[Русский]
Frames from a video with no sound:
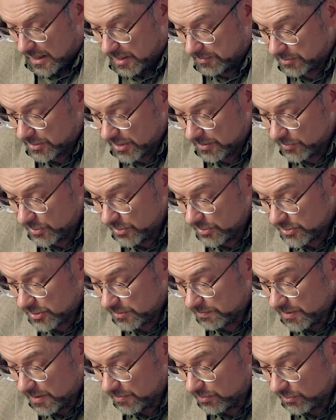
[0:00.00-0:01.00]
И потому, не
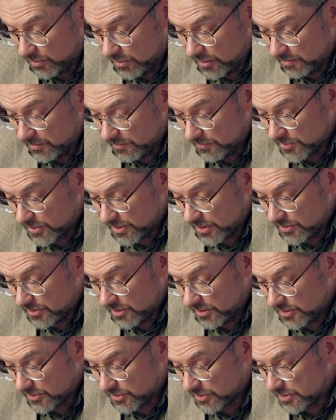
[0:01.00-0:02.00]
терпя боли, мы
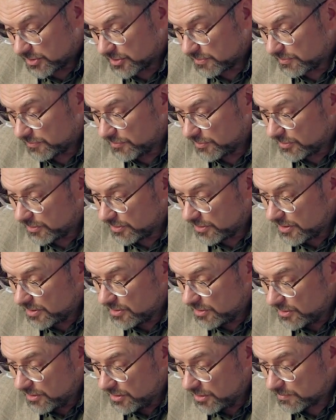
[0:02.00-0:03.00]
восхотели остаться в Афинах
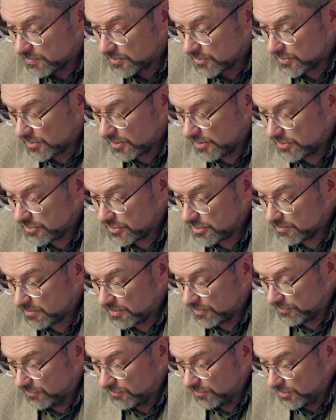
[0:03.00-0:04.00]
одни, послали
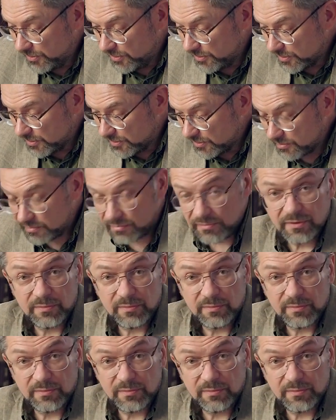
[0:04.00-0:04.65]
Тимофея,